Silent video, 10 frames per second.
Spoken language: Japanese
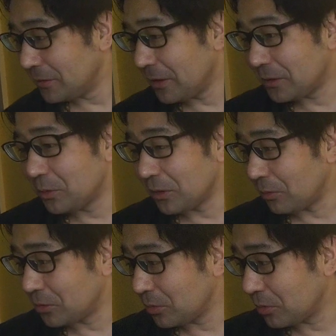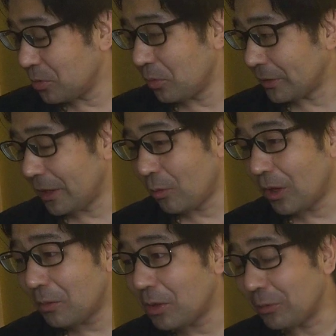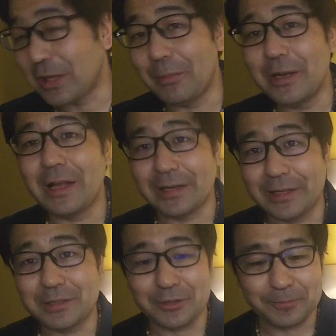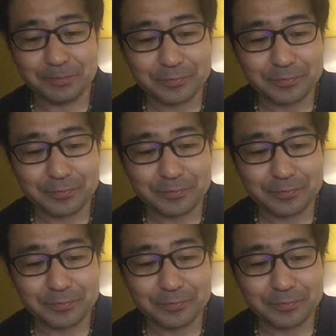いや、そうだ、これちょっと今日はな、他のものも食べれないなっていう。